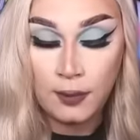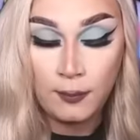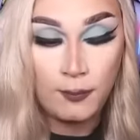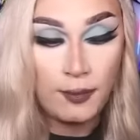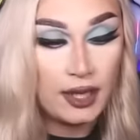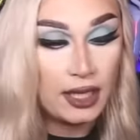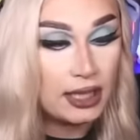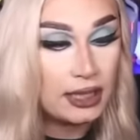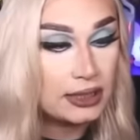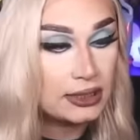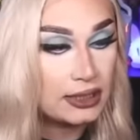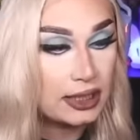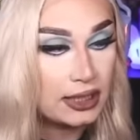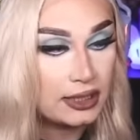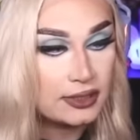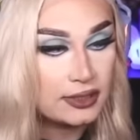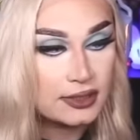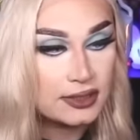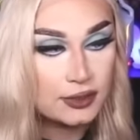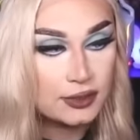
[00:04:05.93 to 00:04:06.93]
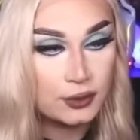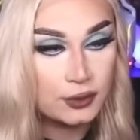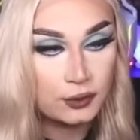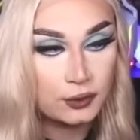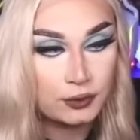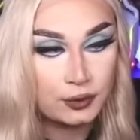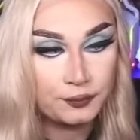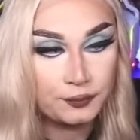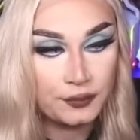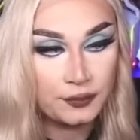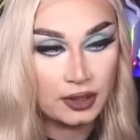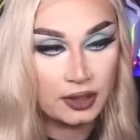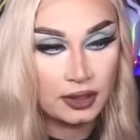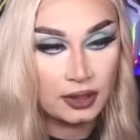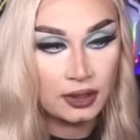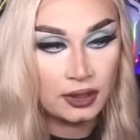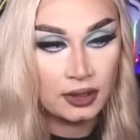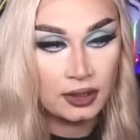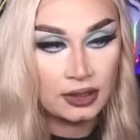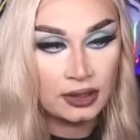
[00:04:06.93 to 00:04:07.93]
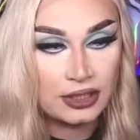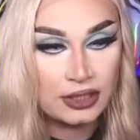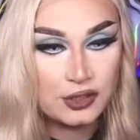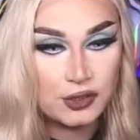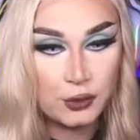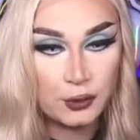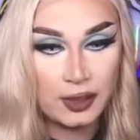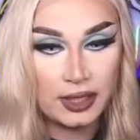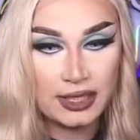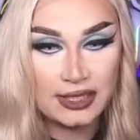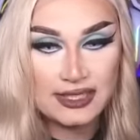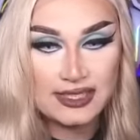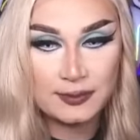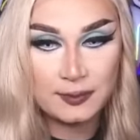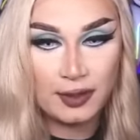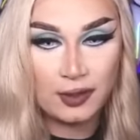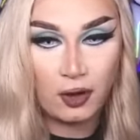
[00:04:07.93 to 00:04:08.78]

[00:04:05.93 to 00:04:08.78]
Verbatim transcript: Better do... Que jogo é esse? Uma